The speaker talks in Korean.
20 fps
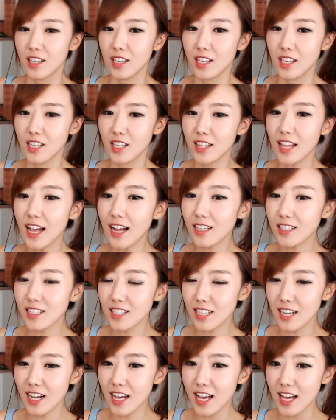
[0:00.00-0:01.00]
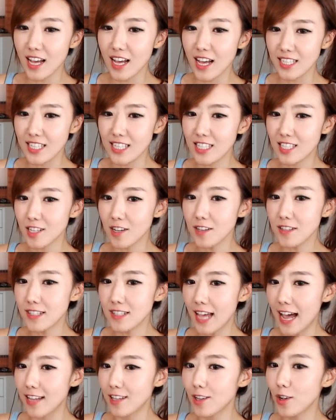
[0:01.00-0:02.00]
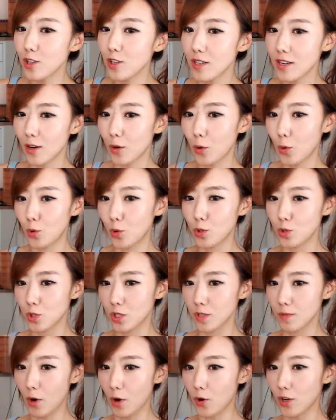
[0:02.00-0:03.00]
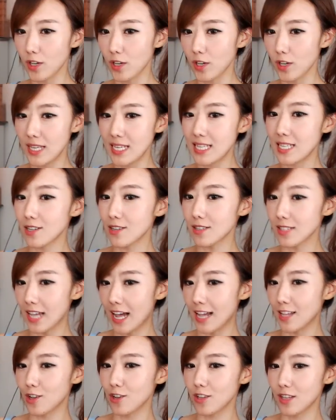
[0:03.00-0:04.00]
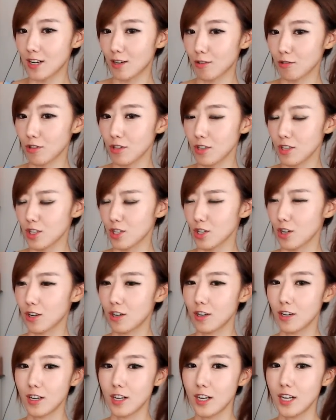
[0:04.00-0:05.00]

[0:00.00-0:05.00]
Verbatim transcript: 이 딱지가 2004년이라고 오른쪽 여기에 2004년이라고 써 있죠.